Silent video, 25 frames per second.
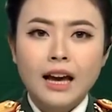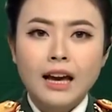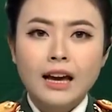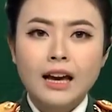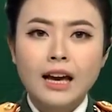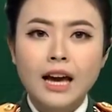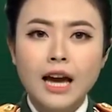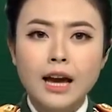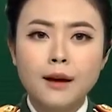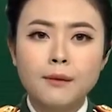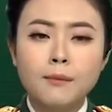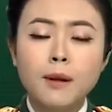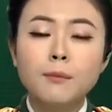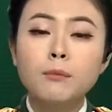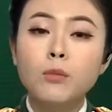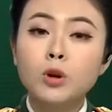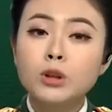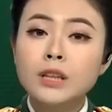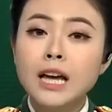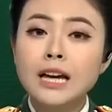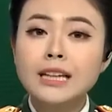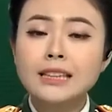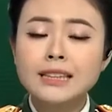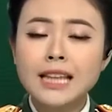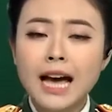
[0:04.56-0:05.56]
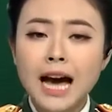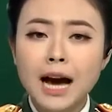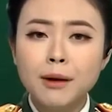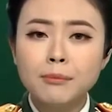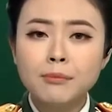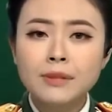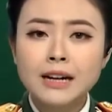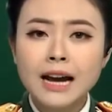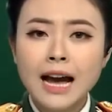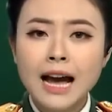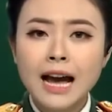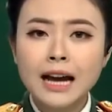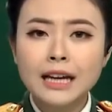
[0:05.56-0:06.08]
Ngày 31 tháng
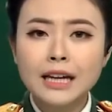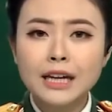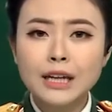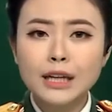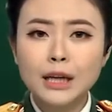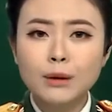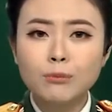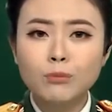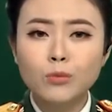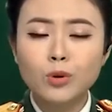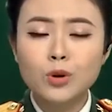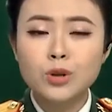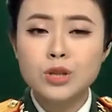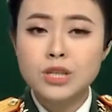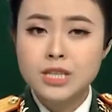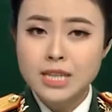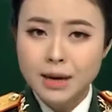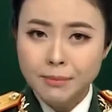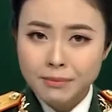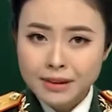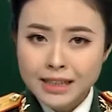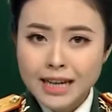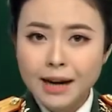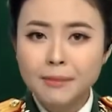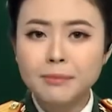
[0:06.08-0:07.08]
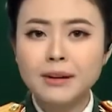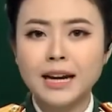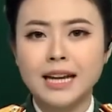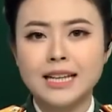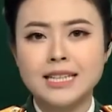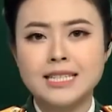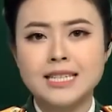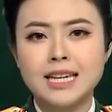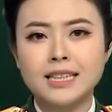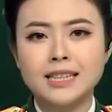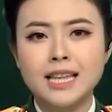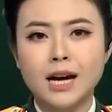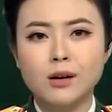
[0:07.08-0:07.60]
8, Nga kỷ niệm 100 năm ngành
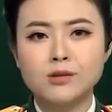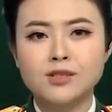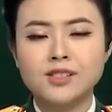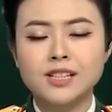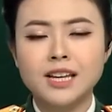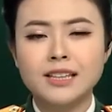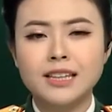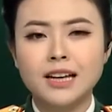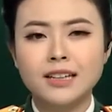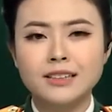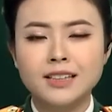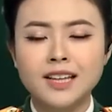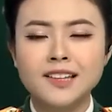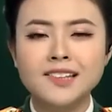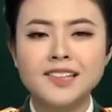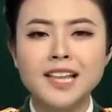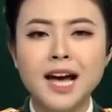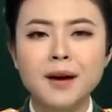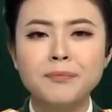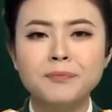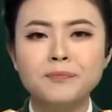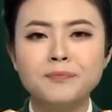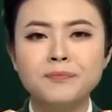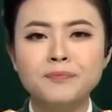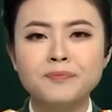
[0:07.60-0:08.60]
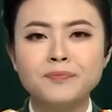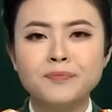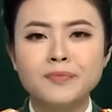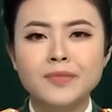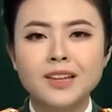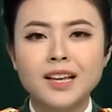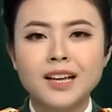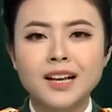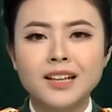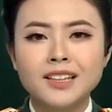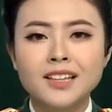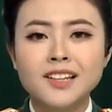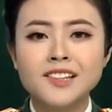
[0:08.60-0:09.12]
chế tạo xe tăng thiết giáp.
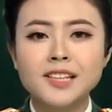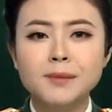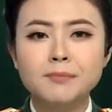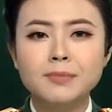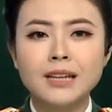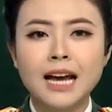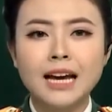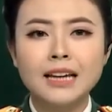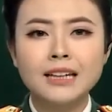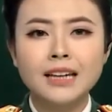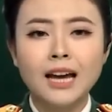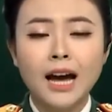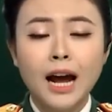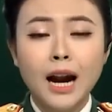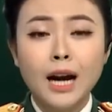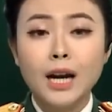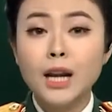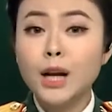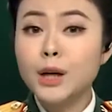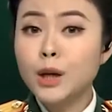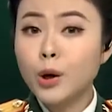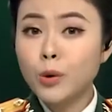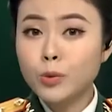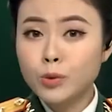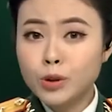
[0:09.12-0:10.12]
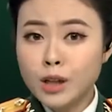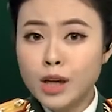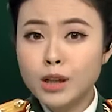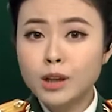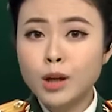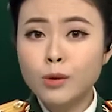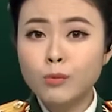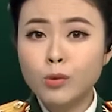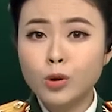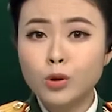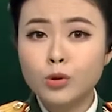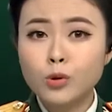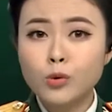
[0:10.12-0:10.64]
Nhân dịp này, lần đầu tiên có
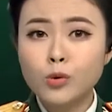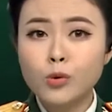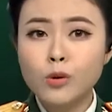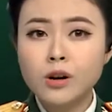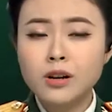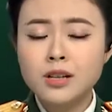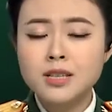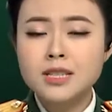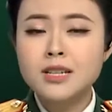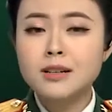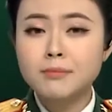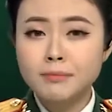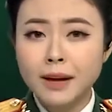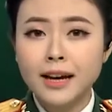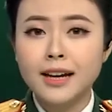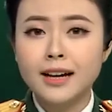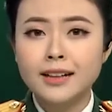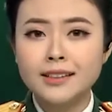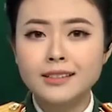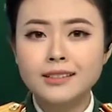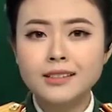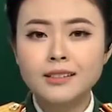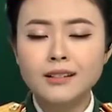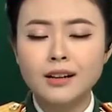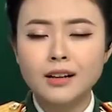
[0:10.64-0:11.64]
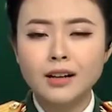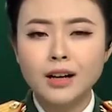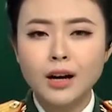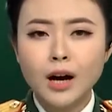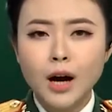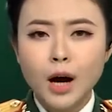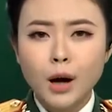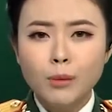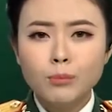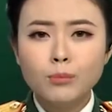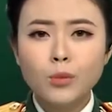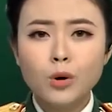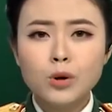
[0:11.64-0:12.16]
một cuộc trưng bày ấn tượng
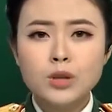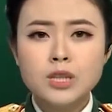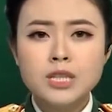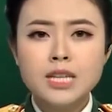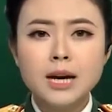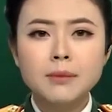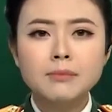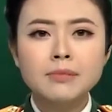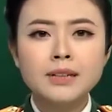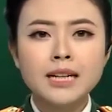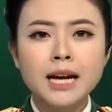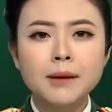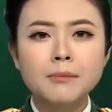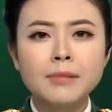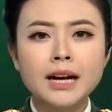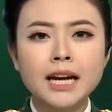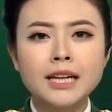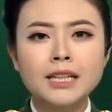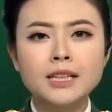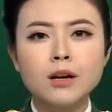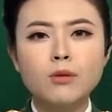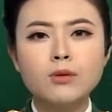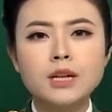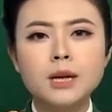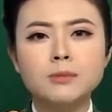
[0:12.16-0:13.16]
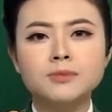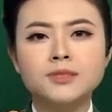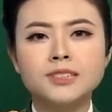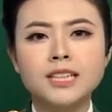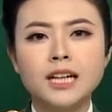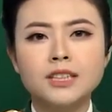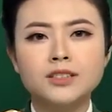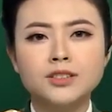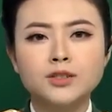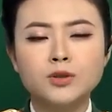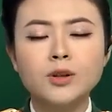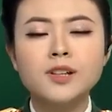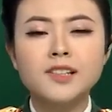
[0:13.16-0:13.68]
100 năm ngành công nghiệp
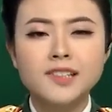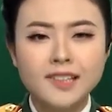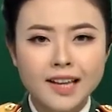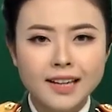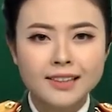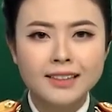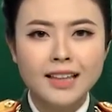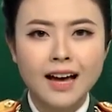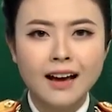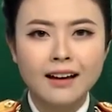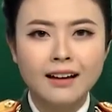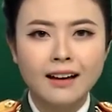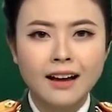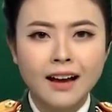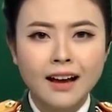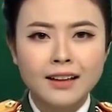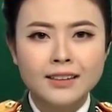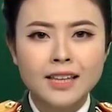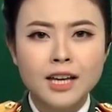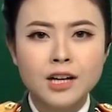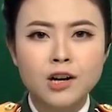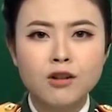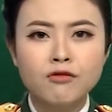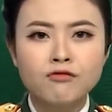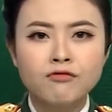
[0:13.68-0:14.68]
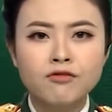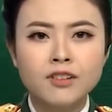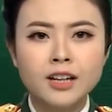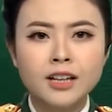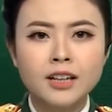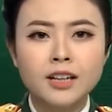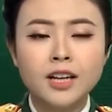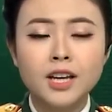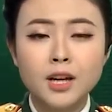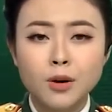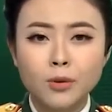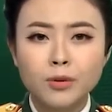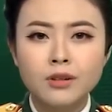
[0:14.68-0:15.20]
sản xuất xe tăng tại công viên
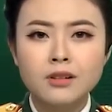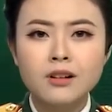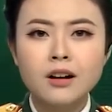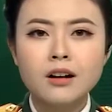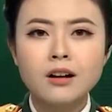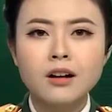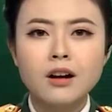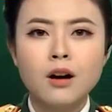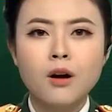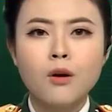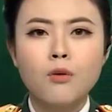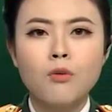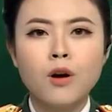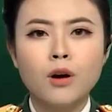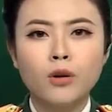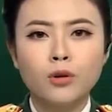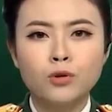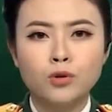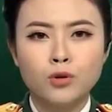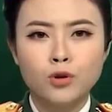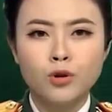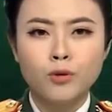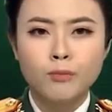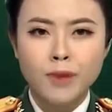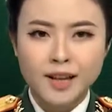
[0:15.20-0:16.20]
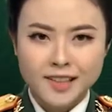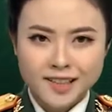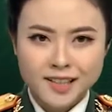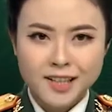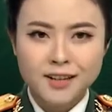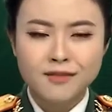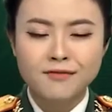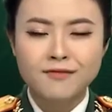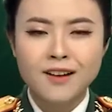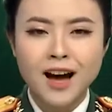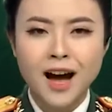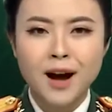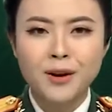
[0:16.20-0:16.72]
Yêu Nước, ngoài ô thủ đô
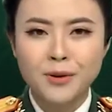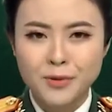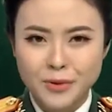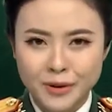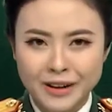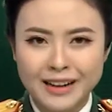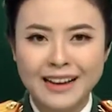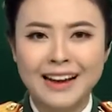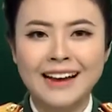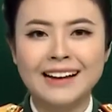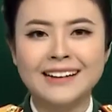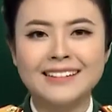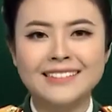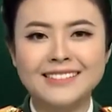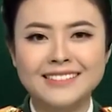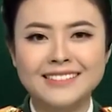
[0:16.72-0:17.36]
Moscow của Nga.